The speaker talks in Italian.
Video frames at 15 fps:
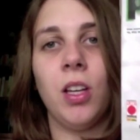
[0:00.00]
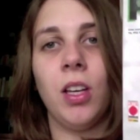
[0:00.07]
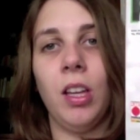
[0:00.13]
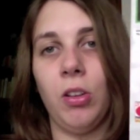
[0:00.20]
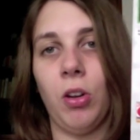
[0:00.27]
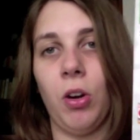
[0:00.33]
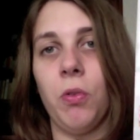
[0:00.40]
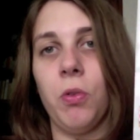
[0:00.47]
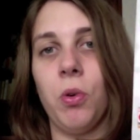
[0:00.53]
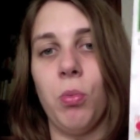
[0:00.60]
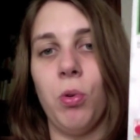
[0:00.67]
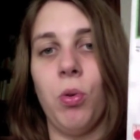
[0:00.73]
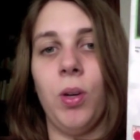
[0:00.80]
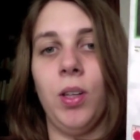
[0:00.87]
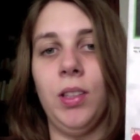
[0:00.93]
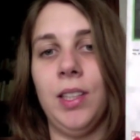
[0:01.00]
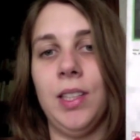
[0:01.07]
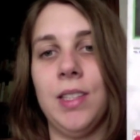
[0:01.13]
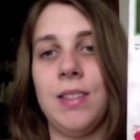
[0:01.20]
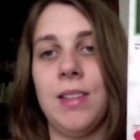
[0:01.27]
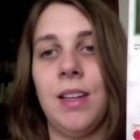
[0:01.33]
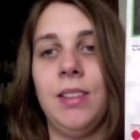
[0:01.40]
e che trovo comunque
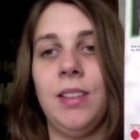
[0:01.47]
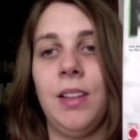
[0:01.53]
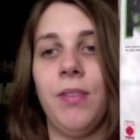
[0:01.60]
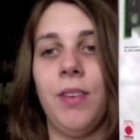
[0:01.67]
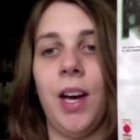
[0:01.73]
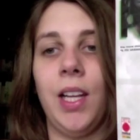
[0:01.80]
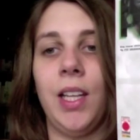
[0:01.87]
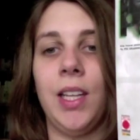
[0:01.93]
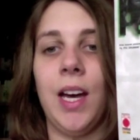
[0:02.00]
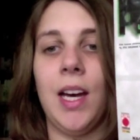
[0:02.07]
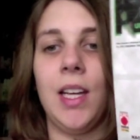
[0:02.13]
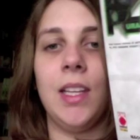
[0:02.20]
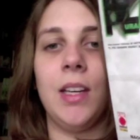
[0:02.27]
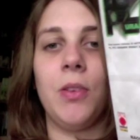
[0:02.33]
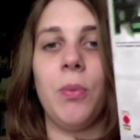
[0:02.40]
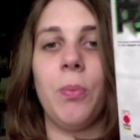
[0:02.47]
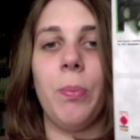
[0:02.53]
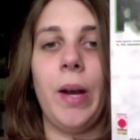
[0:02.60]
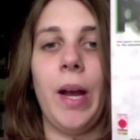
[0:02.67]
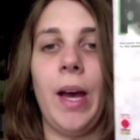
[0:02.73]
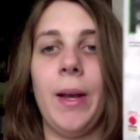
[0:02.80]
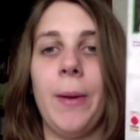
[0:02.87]
interessante e valida da
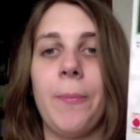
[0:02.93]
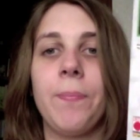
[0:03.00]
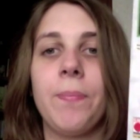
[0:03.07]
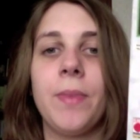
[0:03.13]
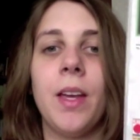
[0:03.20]
comprare.